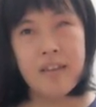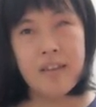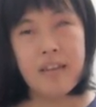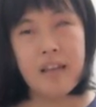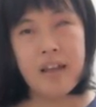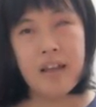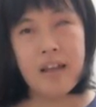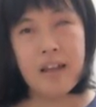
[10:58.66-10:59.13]

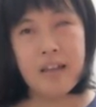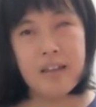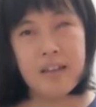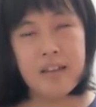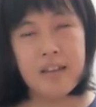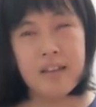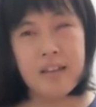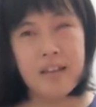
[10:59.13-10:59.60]
いや
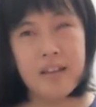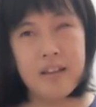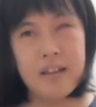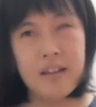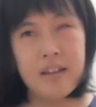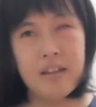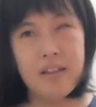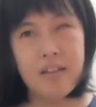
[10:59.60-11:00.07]

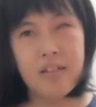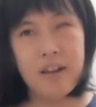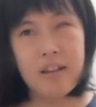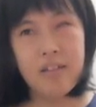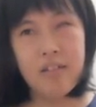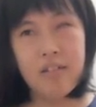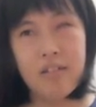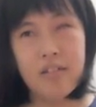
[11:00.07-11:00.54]
それ
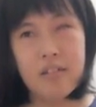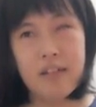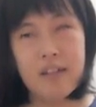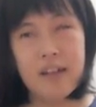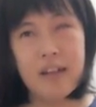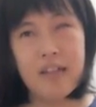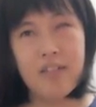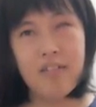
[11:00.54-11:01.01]
と
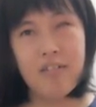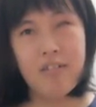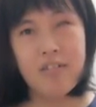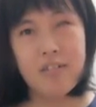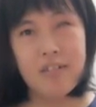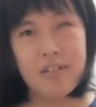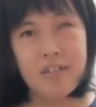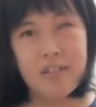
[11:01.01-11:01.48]
あと
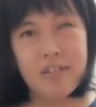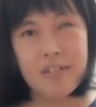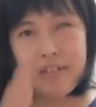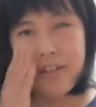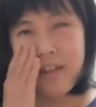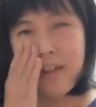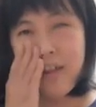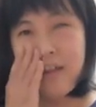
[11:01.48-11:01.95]

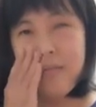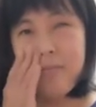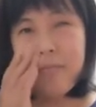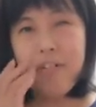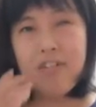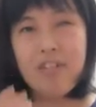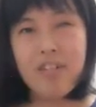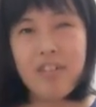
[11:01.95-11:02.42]

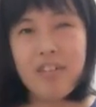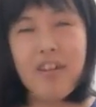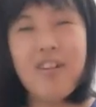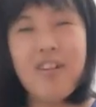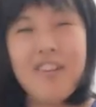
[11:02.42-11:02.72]
もうちょっと